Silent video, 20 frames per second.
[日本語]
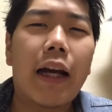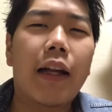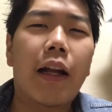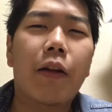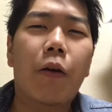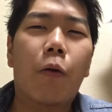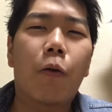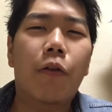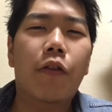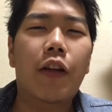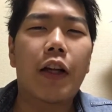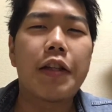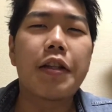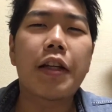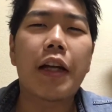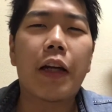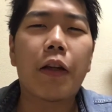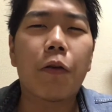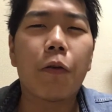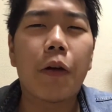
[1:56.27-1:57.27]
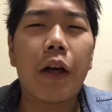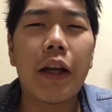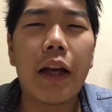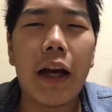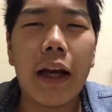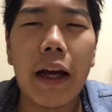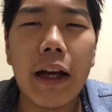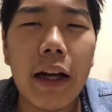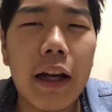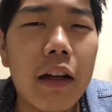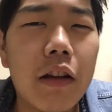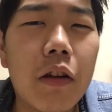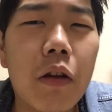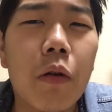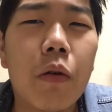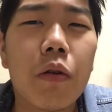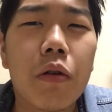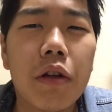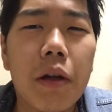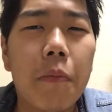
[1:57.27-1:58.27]
外だとおっさんじゃないとウケないかなって
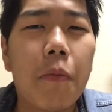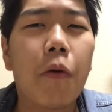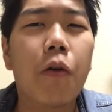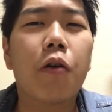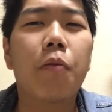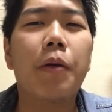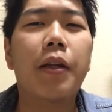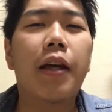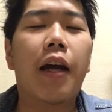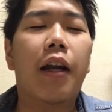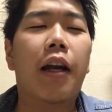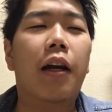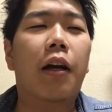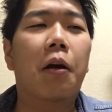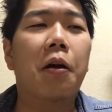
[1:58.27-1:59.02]
いうことで僕みたいな